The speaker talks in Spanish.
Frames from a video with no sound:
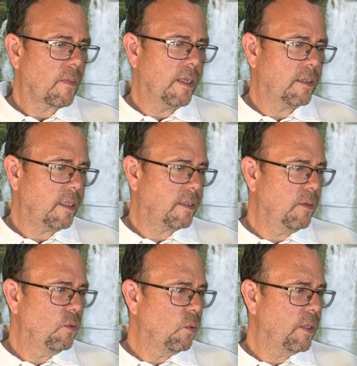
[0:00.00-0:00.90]
esta es
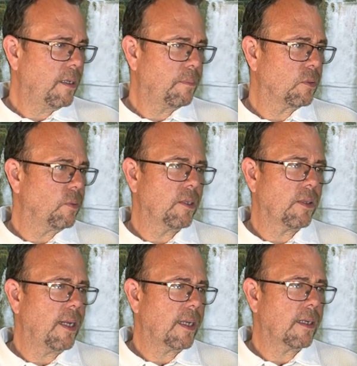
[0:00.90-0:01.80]
sin duda, pues bueno,
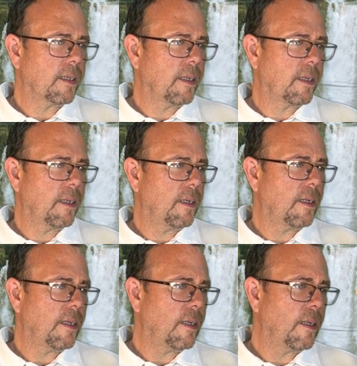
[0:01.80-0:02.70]
de la carqueja
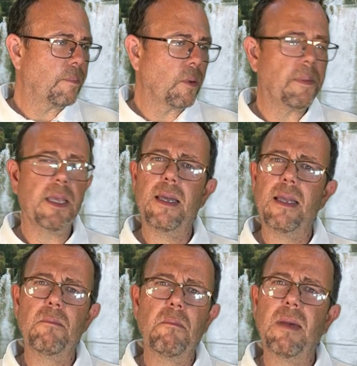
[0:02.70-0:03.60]
la,
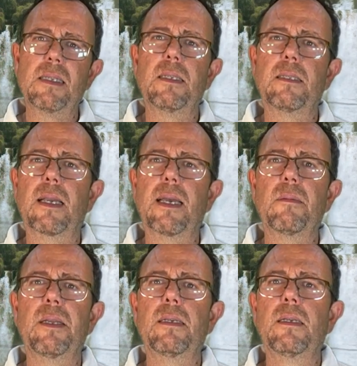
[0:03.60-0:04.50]
propiedad más
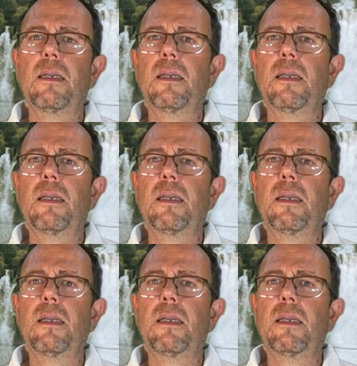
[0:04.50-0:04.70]
destacable